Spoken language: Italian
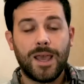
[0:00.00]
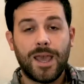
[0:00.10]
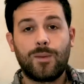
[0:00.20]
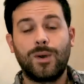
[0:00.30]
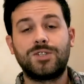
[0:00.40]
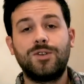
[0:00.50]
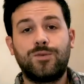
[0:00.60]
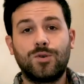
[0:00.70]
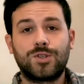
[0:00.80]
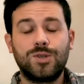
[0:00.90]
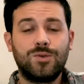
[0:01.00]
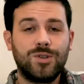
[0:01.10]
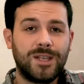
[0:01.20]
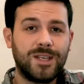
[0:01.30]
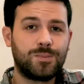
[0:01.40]
e questo è forse
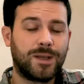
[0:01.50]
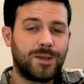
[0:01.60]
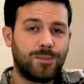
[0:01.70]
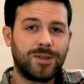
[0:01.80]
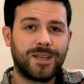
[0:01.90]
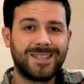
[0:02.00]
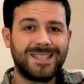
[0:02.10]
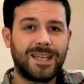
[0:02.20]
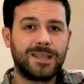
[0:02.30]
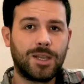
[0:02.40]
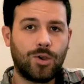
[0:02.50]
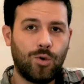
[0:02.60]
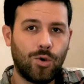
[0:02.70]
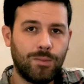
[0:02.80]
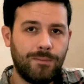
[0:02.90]
uno degli aspetti più interessanti,
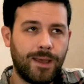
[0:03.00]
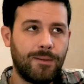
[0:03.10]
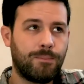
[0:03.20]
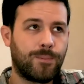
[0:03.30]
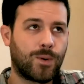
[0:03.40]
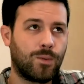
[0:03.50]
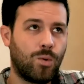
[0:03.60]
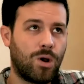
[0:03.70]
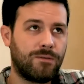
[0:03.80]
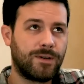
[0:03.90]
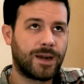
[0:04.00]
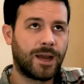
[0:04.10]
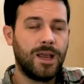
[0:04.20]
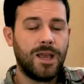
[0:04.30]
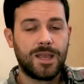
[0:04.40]
come
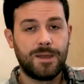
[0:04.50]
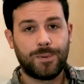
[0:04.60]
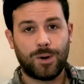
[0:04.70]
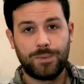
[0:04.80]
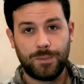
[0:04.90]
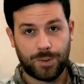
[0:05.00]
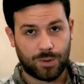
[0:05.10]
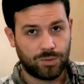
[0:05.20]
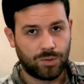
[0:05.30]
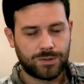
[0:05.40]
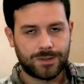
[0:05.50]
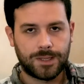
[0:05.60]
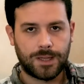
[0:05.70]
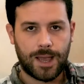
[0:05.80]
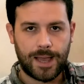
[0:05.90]
promuovere i propri
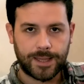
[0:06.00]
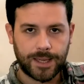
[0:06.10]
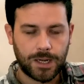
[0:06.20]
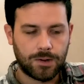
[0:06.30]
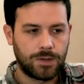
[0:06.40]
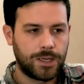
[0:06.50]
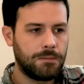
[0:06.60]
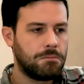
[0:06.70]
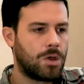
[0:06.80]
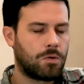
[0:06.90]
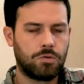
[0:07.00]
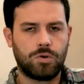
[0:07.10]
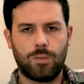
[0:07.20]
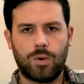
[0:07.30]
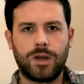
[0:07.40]
prodotti agricoli con
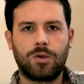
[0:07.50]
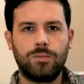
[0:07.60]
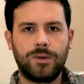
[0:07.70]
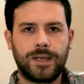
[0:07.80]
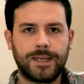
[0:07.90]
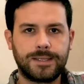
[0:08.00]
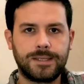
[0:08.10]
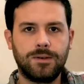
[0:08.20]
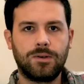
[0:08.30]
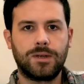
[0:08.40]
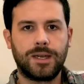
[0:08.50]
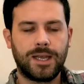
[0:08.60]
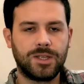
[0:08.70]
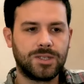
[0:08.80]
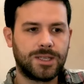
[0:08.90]
una buona
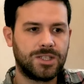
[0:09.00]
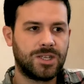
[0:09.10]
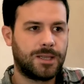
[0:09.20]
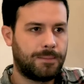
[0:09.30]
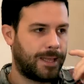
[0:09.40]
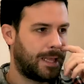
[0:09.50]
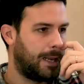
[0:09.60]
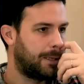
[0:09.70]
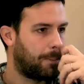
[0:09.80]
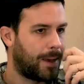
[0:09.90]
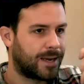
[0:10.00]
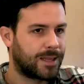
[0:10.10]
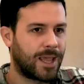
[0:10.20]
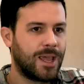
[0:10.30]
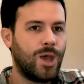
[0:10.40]
comunicazione, eccetera, eccetera, ma dall'altra
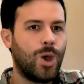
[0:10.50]
parte